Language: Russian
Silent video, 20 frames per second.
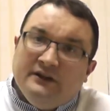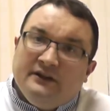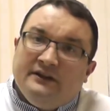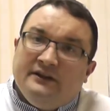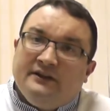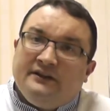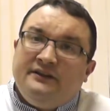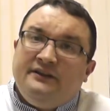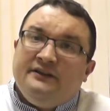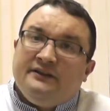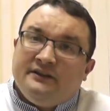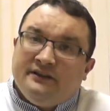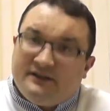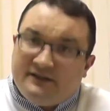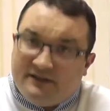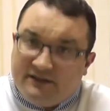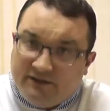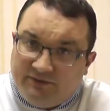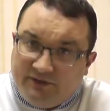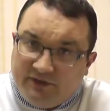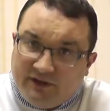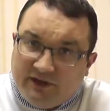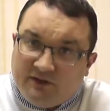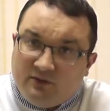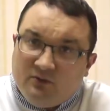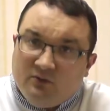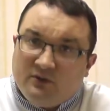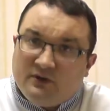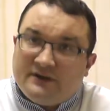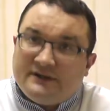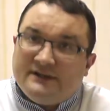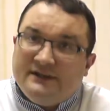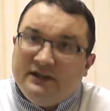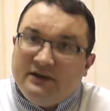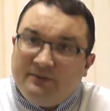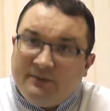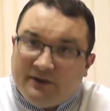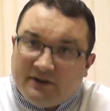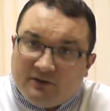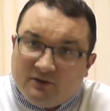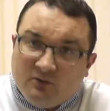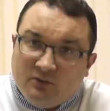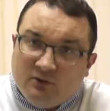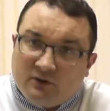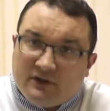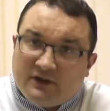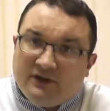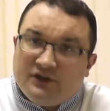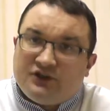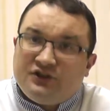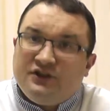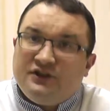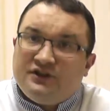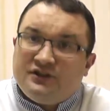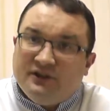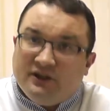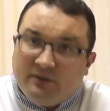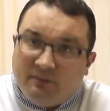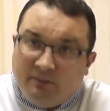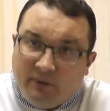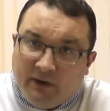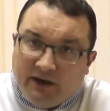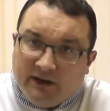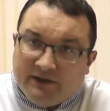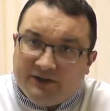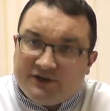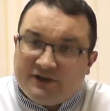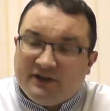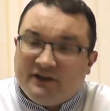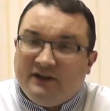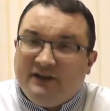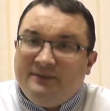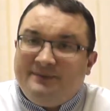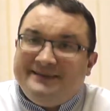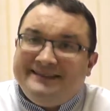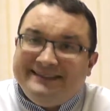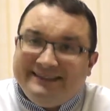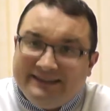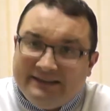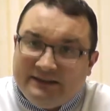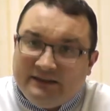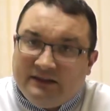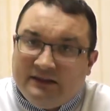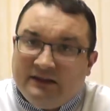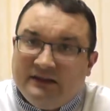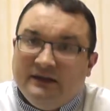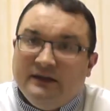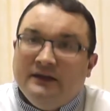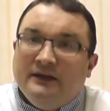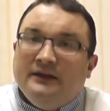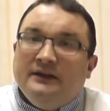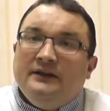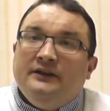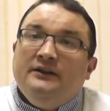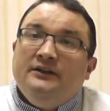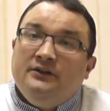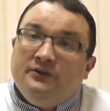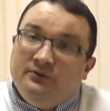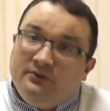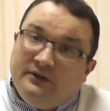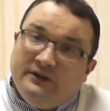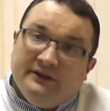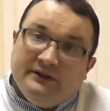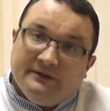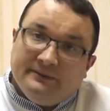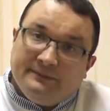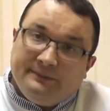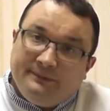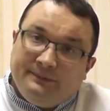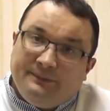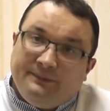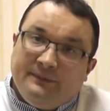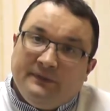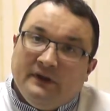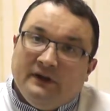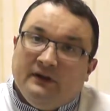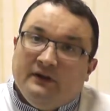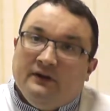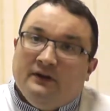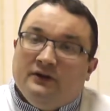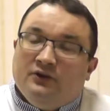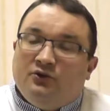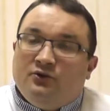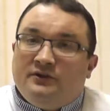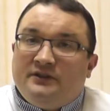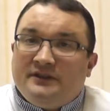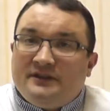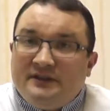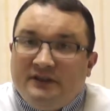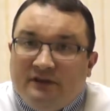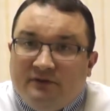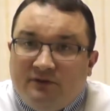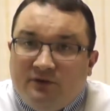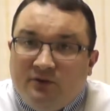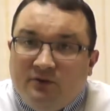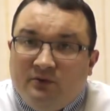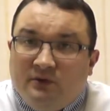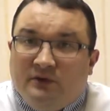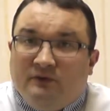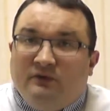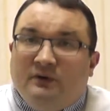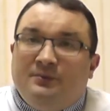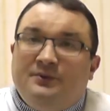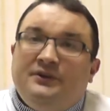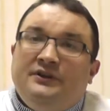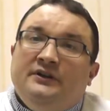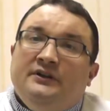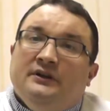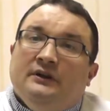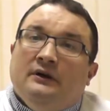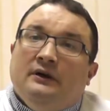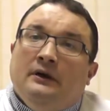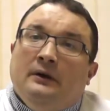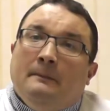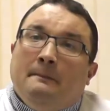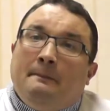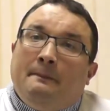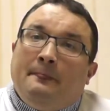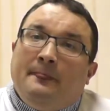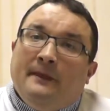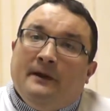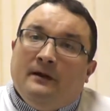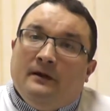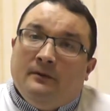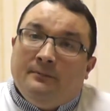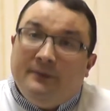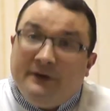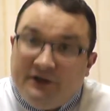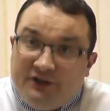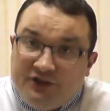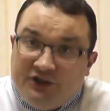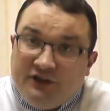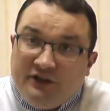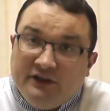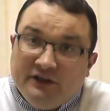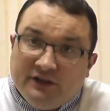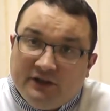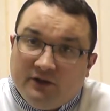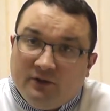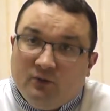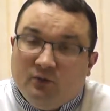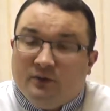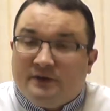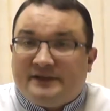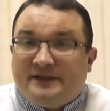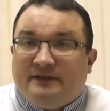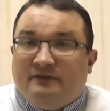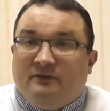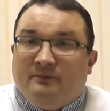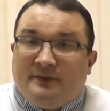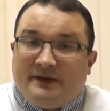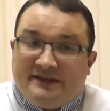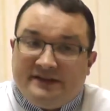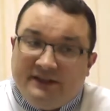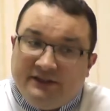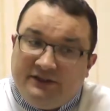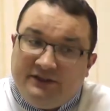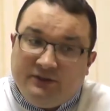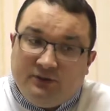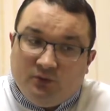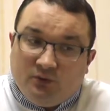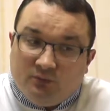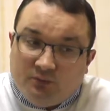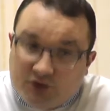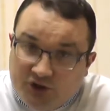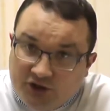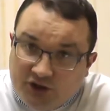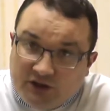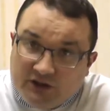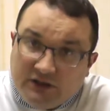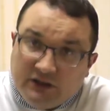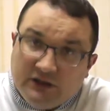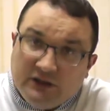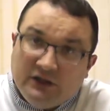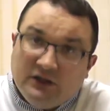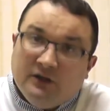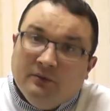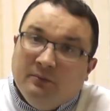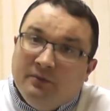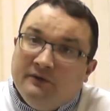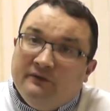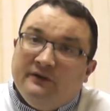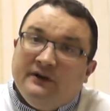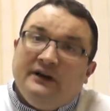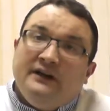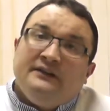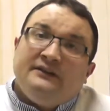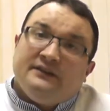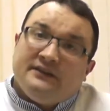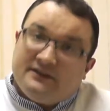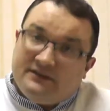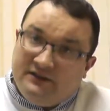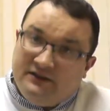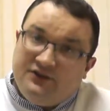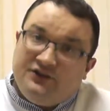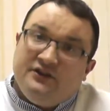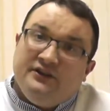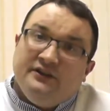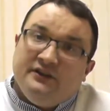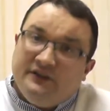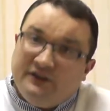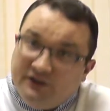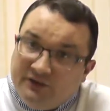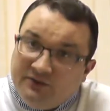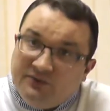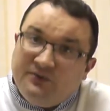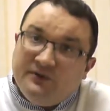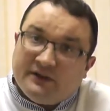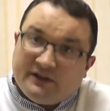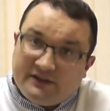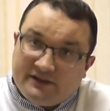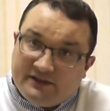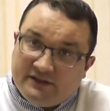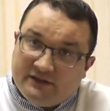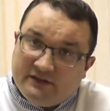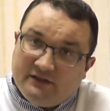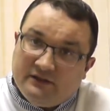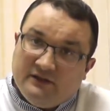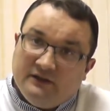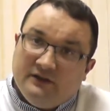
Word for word: такие как стафилококк, стриптококк, кишечная палочка, клипсиэлла и другие. То есть основной вообще а, причиной острого простатита у мужчин бывают различные инфекции.